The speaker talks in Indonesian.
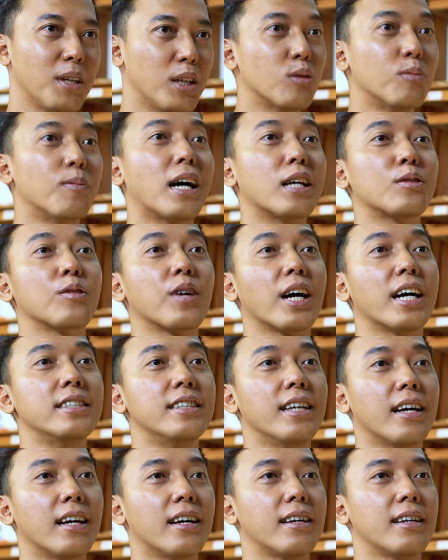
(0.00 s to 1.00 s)
pintu masuk
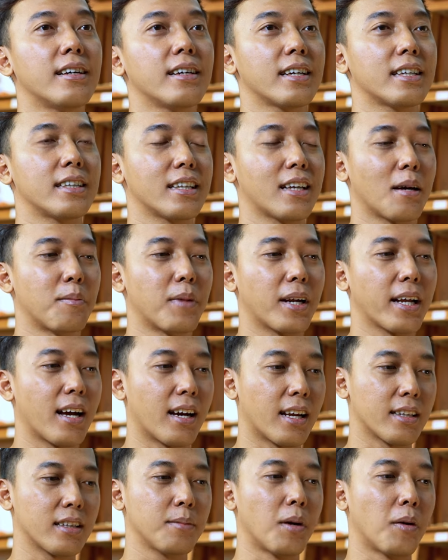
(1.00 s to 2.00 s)
aja ketika mereka
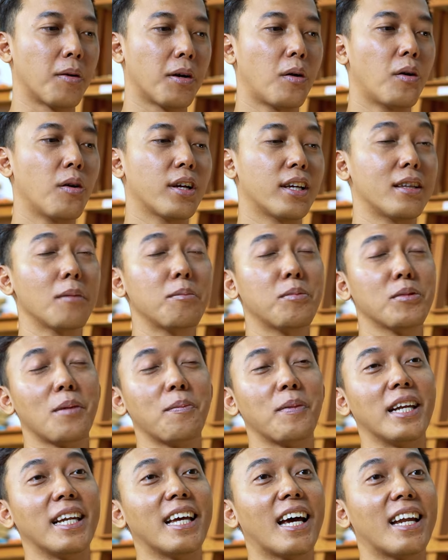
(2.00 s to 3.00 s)
ngerti bahwa oh kita punya
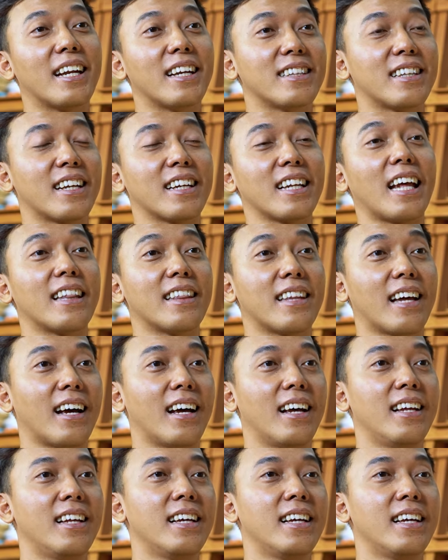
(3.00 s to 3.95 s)
pilihan ternyata